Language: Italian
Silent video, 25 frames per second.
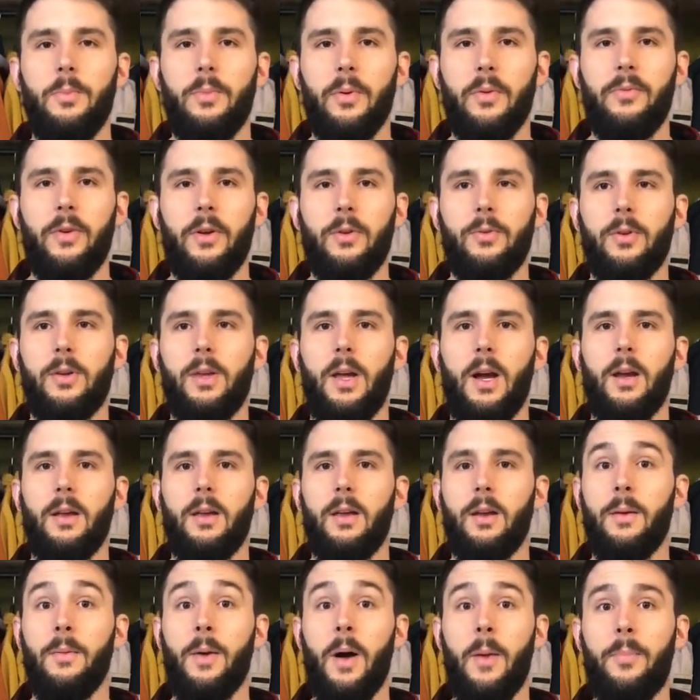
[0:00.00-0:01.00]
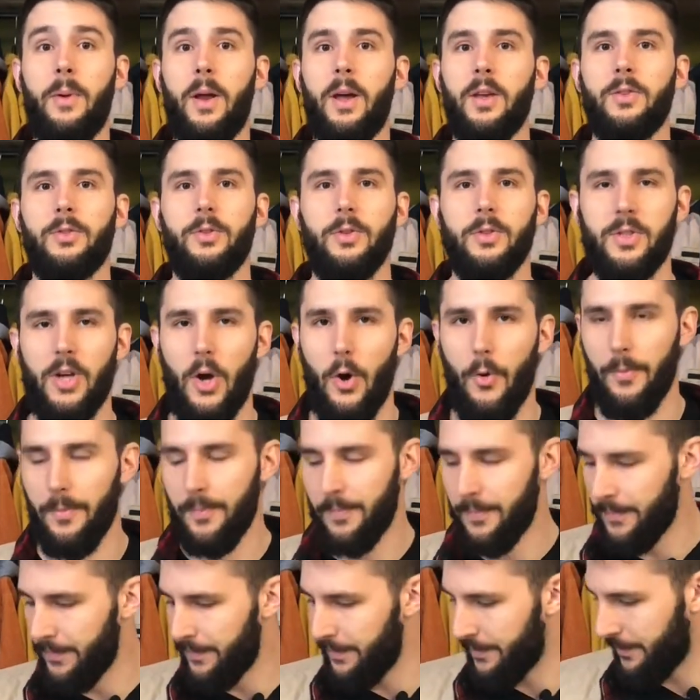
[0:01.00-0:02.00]
per far due chiacchiere. A presto,
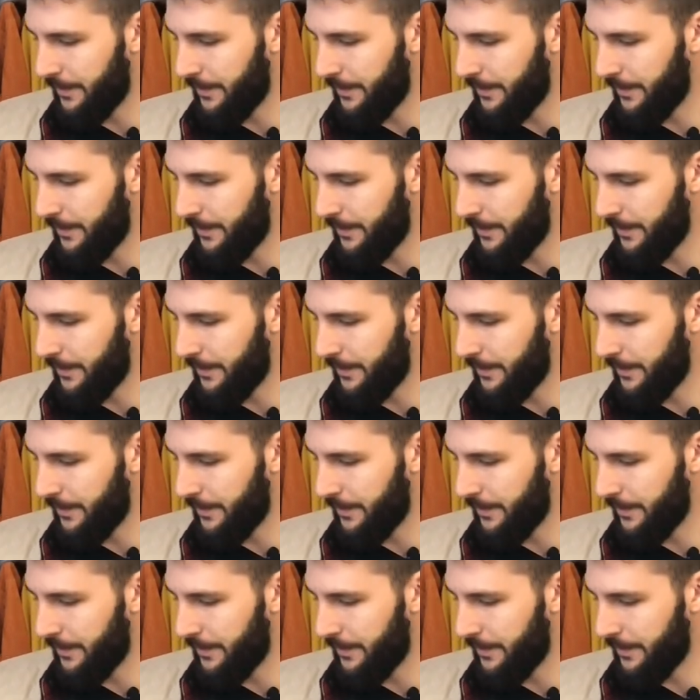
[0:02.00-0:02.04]
ciao!